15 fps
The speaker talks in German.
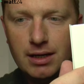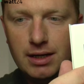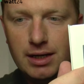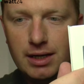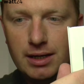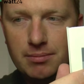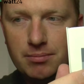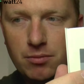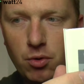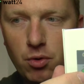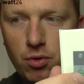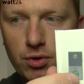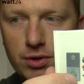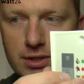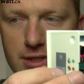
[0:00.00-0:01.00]
Ähm,
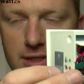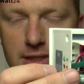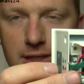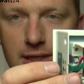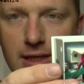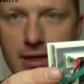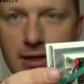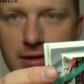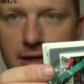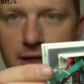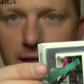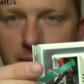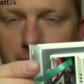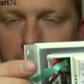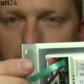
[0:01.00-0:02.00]
und
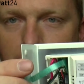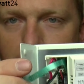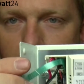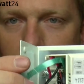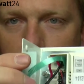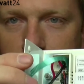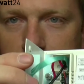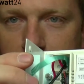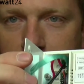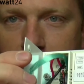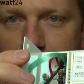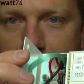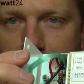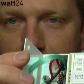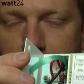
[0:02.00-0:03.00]
ähm, der Autotest, wie
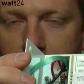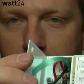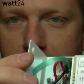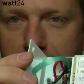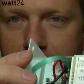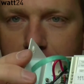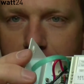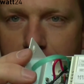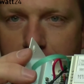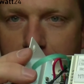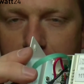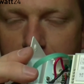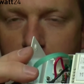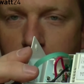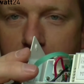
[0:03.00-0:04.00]
gesagt, der wird, ähm,
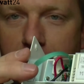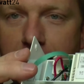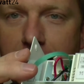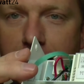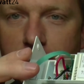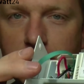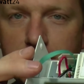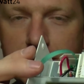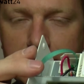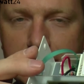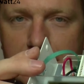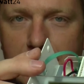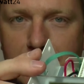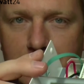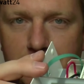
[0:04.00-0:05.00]
erfolgt alle 28
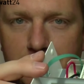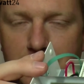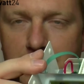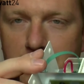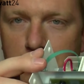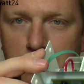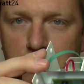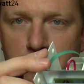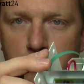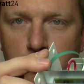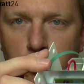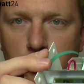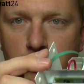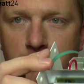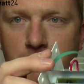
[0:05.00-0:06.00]
Tage, geht über 5
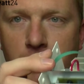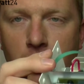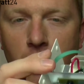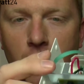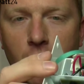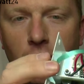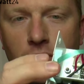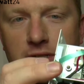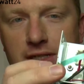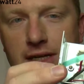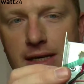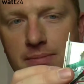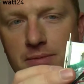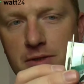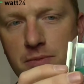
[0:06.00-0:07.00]
Minuten und das
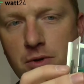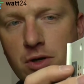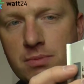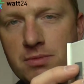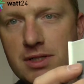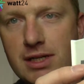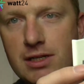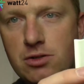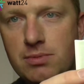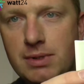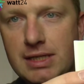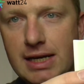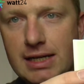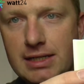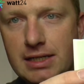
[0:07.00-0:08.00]
Ergebnis bekommen Sie dann über
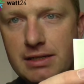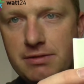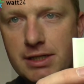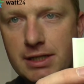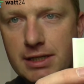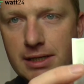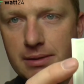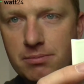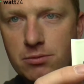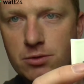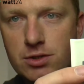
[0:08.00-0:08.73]
die LED wiedergegeben.